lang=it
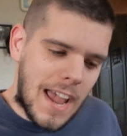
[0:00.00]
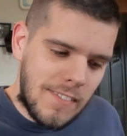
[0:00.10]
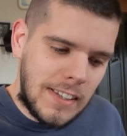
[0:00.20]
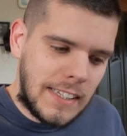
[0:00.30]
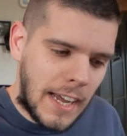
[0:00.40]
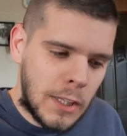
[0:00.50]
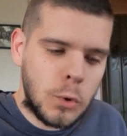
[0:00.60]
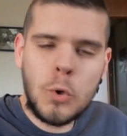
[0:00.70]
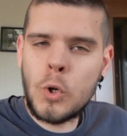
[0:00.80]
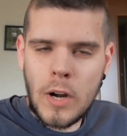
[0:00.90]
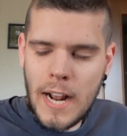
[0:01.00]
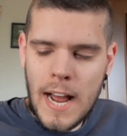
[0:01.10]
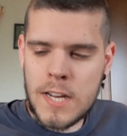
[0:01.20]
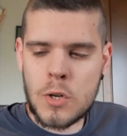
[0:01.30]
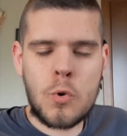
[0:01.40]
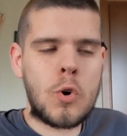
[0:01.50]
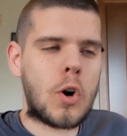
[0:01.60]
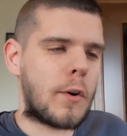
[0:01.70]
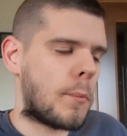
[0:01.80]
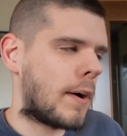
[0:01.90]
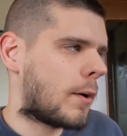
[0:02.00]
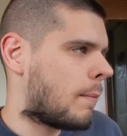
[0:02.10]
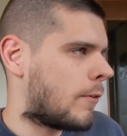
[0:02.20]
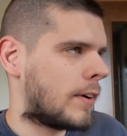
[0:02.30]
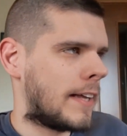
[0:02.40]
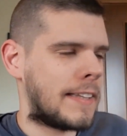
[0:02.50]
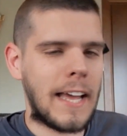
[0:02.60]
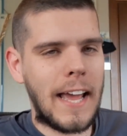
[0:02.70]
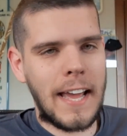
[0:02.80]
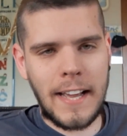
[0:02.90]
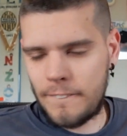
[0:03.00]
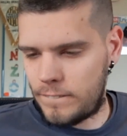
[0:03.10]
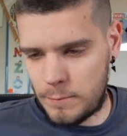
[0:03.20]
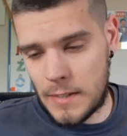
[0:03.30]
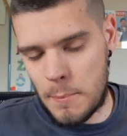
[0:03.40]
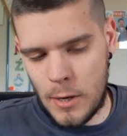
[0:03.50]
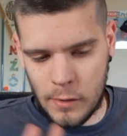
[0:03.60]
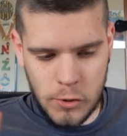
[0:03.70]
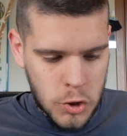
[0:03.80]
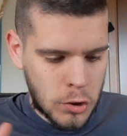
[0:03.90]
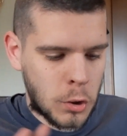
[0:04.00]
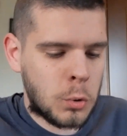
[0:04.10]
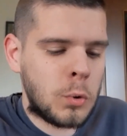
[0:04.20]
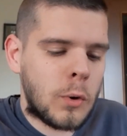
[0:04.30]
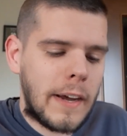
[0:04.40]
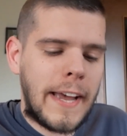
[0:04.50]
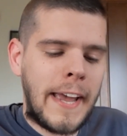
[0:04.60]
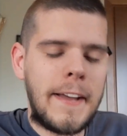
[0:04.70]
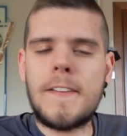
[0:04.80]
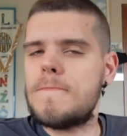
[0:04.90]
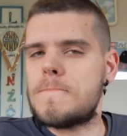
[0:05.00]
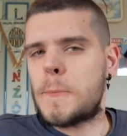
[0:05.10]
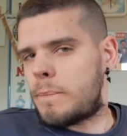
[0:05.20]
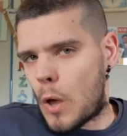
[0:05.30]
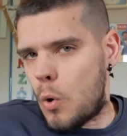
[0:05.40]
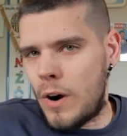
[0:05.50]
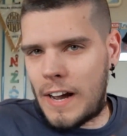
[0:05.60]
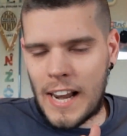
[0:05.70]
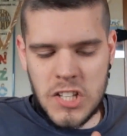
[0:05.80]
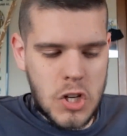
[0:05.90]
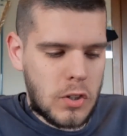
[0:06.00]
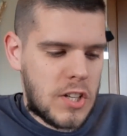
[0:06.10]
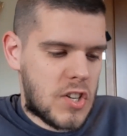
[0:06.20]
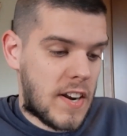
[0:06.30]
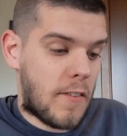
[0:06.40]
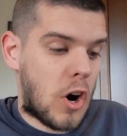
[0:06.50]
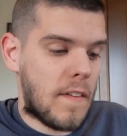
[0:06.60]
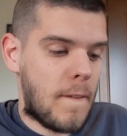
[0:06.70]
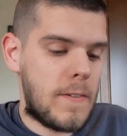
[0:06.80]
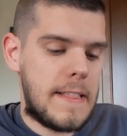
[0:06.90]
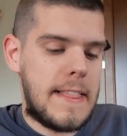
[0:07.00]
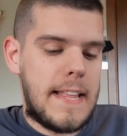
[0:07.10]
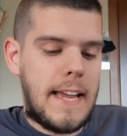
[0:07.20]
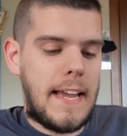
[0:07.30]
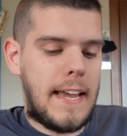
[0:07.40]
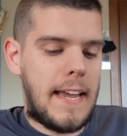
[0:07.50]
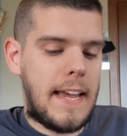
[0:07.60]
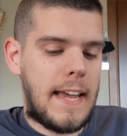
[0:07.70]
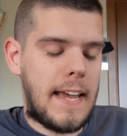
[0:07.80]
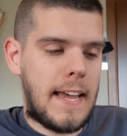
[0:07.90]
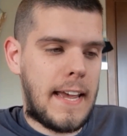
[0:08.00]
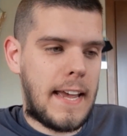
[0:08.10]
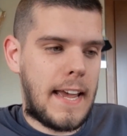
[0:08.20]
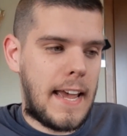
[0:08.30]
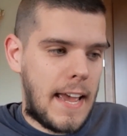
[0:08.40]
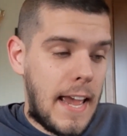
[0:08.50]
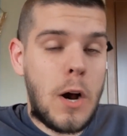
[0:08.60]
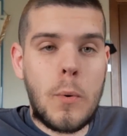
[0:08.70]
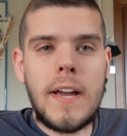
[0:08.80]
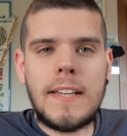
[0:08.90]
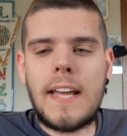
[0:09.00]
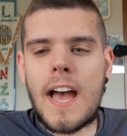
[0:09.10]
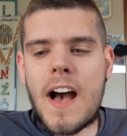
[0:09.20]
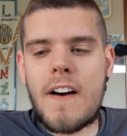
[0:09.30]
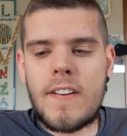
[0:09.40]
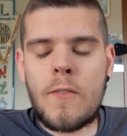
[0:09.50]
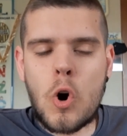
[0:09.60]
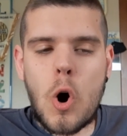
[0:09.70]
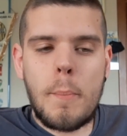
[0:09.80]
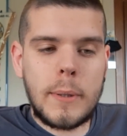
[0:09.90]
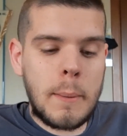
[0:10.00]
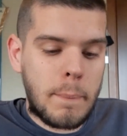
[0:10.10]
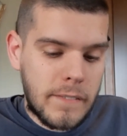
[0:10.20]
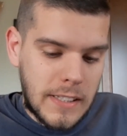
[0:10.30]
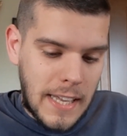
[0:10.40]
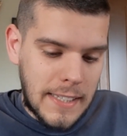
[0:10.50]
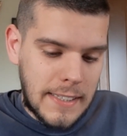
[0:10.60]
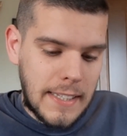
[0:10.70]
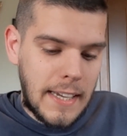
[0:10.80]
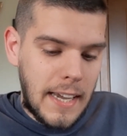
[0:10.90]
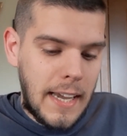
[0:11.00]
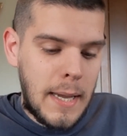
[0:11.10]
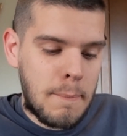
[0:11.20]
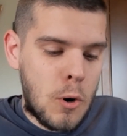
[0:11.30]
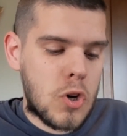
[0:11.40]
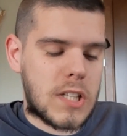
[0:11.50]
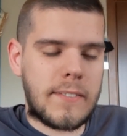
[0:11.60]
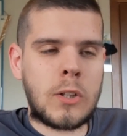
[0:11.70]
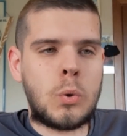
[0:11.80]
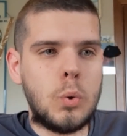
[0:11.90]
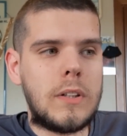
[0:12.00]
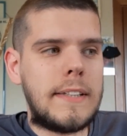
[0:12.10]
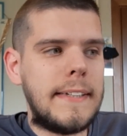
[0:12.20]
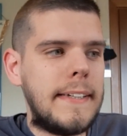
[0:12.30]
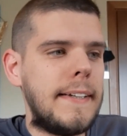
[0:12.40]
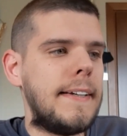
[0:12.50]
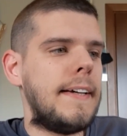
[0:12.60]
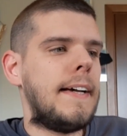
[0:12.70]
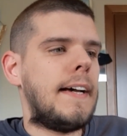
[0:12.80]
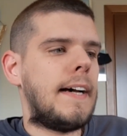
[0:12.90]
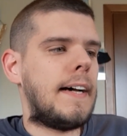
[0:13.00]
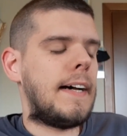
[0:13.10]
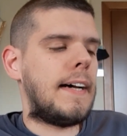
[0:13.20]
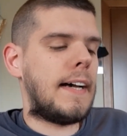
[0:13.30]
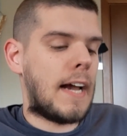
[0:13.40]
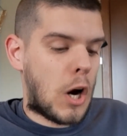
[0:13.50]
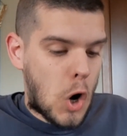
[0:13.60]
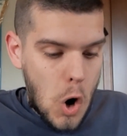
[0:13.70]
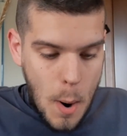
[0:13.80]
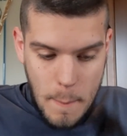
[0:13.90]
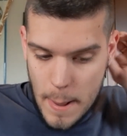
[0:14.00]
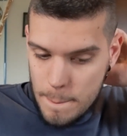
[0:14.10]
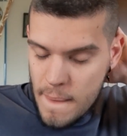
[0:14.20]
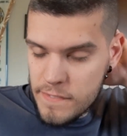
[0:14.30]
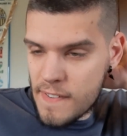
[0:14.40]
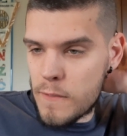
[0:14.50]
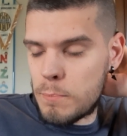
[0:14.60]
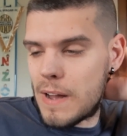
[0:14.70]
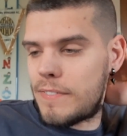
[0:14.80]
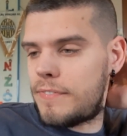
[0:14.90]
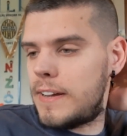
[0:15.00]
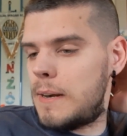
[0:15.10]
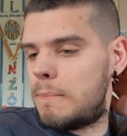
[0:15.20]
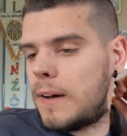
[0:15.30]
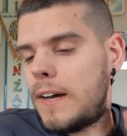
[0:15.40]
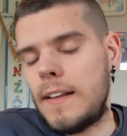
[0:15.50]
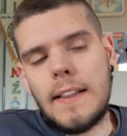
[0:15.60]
Evil Dead 1, La Casa 1, come, come volete, è del 1981, è un classico del genere horror. E, eh, e quindi eh, aveva un compito importante e mostra a tutti eh, come per fare un bel film,